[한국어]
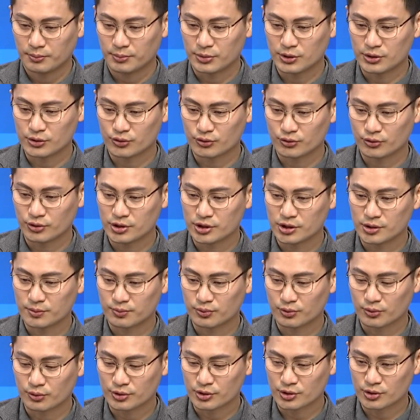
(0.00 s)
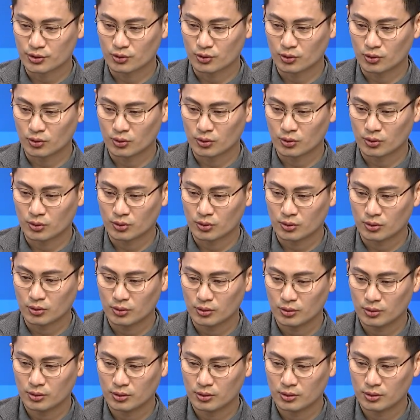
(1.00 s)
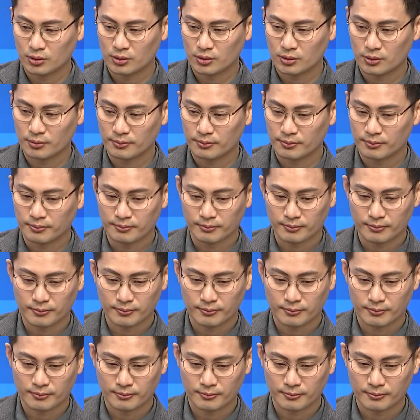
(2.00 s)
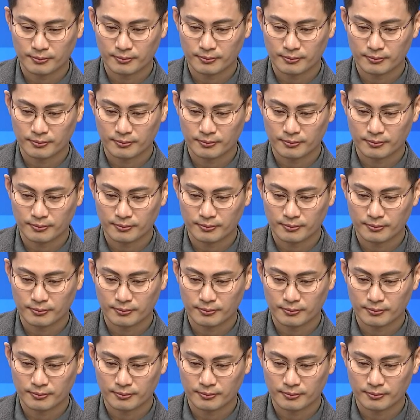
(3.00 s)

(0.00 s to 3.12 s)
비중은 20%시고 예, 매수가는 3만